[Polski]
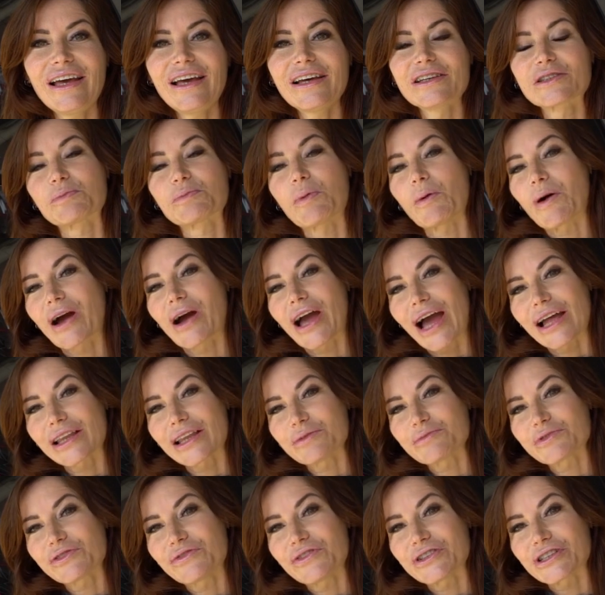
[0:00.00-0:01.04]
z
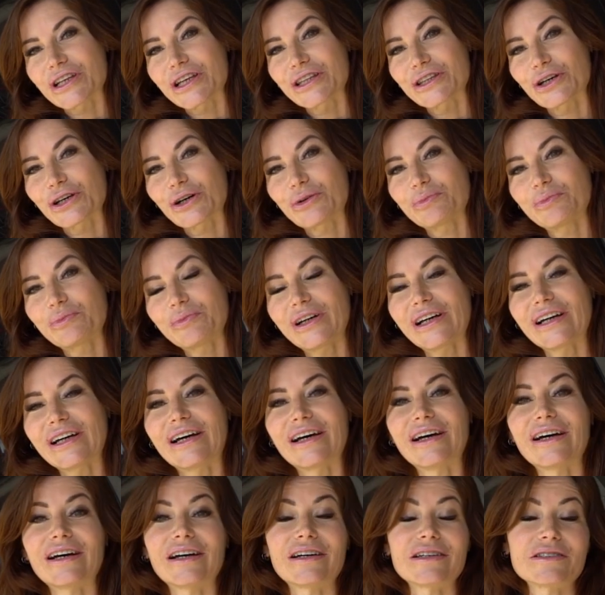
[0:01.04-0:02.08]
pomaganiem zwierzętom,
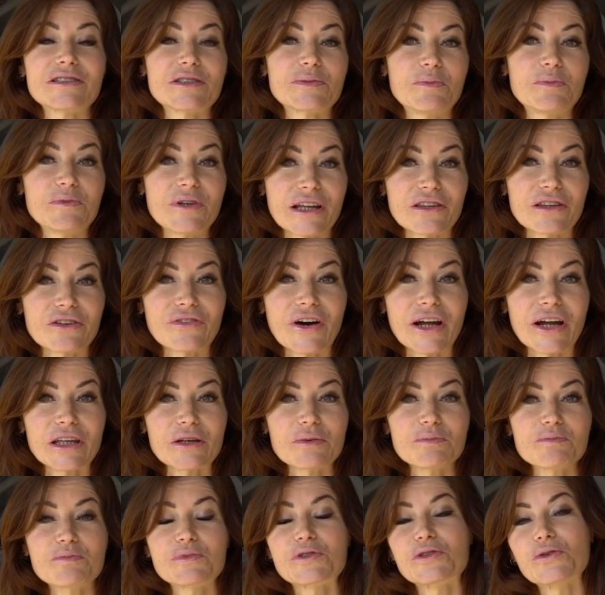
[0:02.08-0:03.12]
e, z
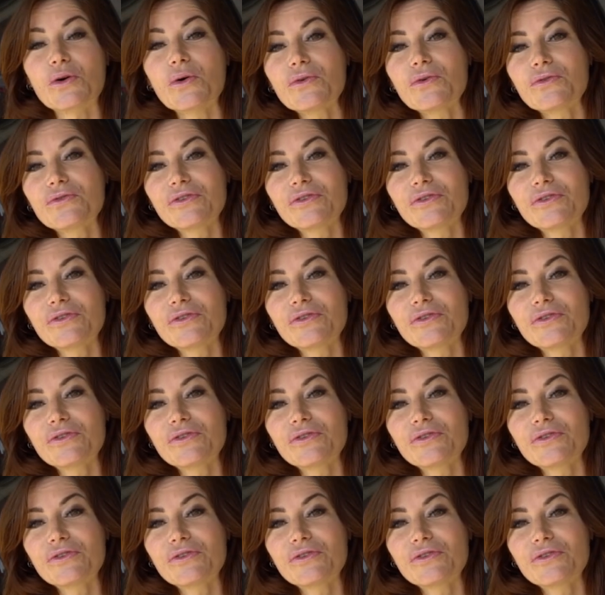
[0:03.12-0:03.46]
ratowaniem psów,